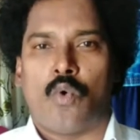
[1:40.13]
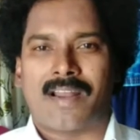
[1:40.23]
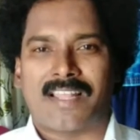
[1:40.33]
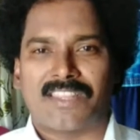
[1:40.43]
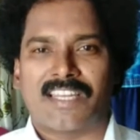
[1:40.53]

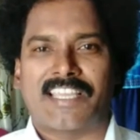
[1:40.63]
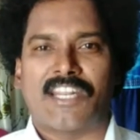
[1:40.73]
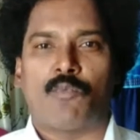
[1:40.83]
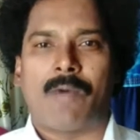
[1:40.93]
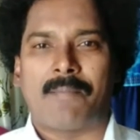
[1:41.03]
వారందరికీ
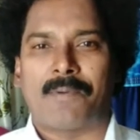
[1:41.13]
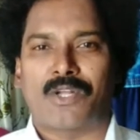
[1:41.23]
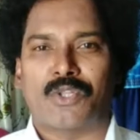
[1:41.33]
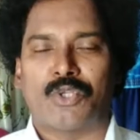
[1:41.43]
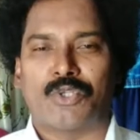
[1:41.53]
నీవు
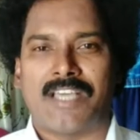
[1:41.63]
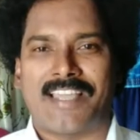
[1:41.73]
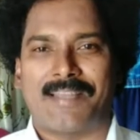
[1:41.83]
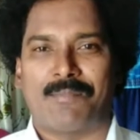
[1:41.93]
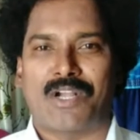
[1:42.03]
భయపడొద్దు
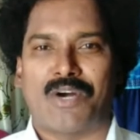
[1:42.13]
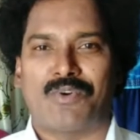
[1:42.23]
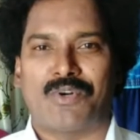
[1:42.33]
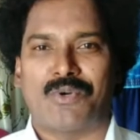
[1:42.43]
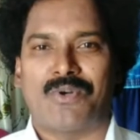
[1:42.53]
ధైర్యముగా
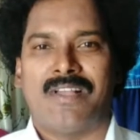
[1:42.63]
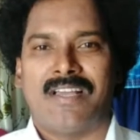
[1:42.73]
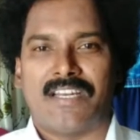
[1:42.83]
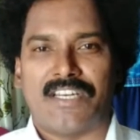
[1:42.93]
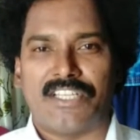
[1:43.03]
ఉండు
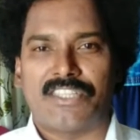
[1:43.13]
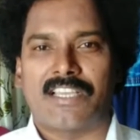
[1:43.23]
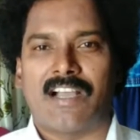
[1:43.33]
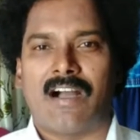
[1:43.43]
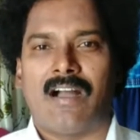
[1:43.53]

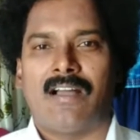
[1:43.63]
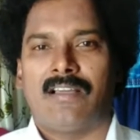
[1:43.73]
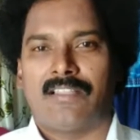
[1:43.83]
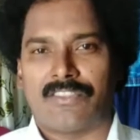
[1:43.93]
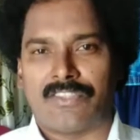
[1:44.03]
నీతిగా
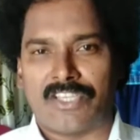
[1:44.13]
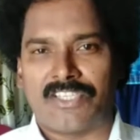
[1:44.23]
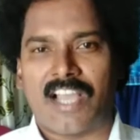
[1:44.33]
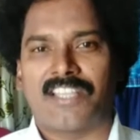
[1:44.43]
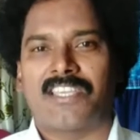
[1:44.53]

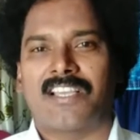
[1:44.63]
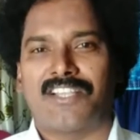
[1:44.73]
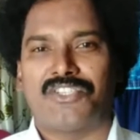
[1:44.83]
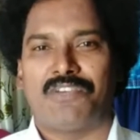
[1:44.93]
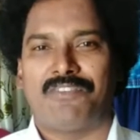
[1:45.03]

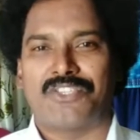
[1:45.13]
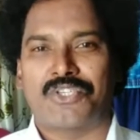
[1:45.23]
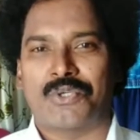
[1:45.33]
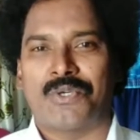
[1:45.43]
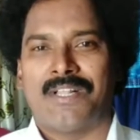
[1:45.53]
నిజాయితీగా
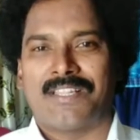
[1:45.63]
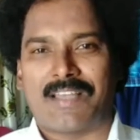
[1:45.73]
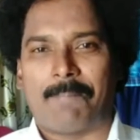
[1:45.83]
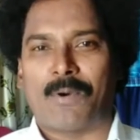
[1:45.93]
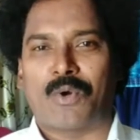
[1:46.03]
జీవించు
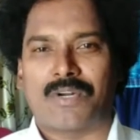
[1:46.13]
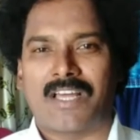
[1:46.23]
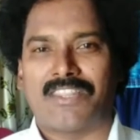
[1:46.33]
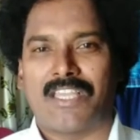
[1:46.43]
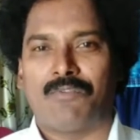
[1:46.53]

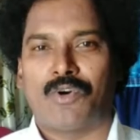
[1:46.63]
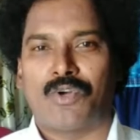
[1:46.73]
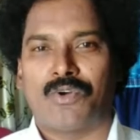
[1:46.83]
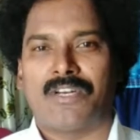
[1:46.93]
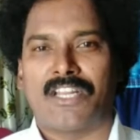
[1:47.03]
తప్పకుండా
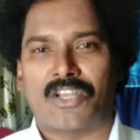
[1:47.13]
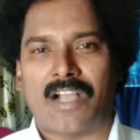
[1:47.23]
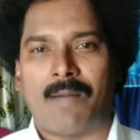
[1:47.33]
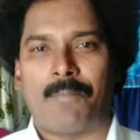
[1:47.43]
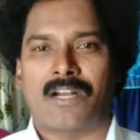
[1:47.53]
దేవుడు నిన్ను
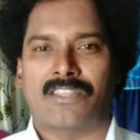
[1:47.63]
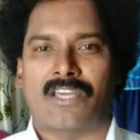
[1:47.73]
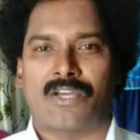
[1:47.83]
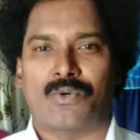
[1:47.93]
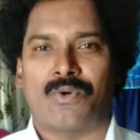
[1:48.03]

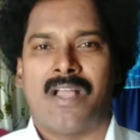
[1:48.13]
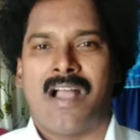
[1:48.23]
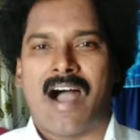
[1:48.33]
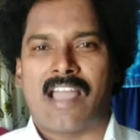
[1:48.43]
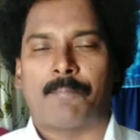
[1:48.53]
కాపాడుతారు
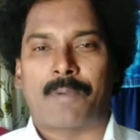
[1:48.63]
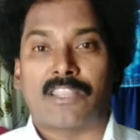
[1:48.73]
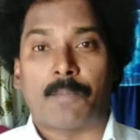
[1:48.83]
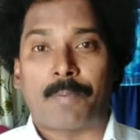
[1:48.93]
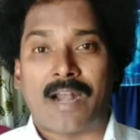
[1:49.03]
ఆయన
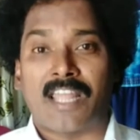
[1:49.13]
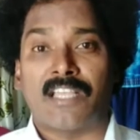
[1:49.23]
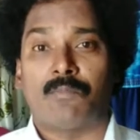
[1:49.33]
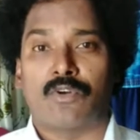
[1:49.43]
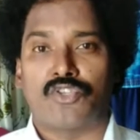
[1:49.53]
ప్రతి
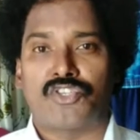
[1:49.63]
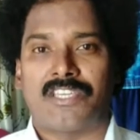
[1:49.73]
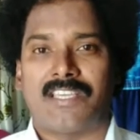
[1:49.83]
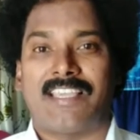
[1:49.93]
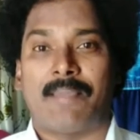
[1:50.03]
ప్రళయం
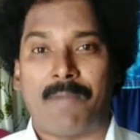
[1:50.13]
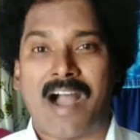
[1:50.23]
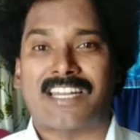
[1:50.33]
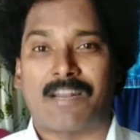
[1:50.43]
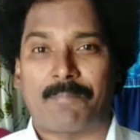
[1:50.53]
నుంచి ఈ
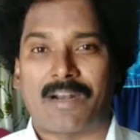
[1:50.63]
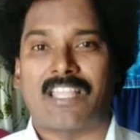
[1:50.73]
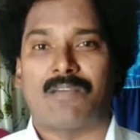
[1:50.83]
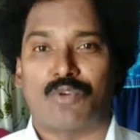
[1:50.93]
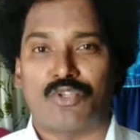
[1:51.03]
మాటల
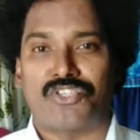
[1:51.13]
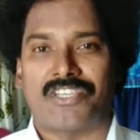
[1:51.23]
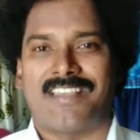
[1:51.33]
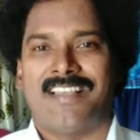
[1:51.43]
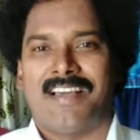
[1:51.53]
ప్రళయం
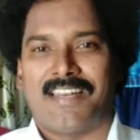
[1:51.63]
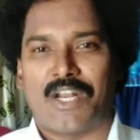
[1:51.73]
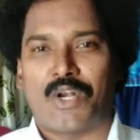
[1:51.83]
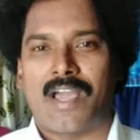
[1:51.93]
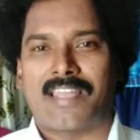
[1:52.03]
నుంచి
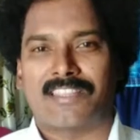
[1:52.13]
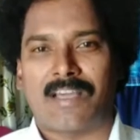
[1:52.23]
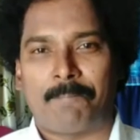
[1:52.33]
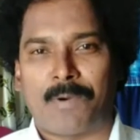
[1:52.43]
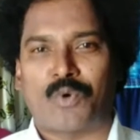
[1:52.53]
నిన్ను ఆయన
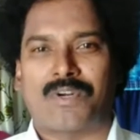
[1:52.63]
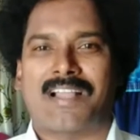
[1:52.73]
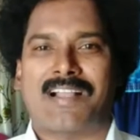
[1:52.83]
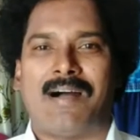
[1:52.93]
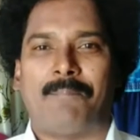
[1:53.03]

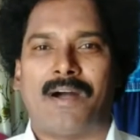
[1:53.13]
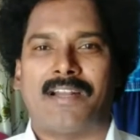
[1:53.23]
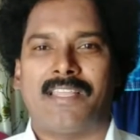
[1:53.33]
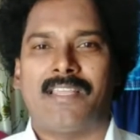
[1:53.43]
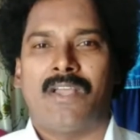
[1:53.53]
తప్పకుండా
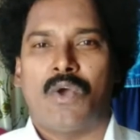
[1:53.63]
కాపాడి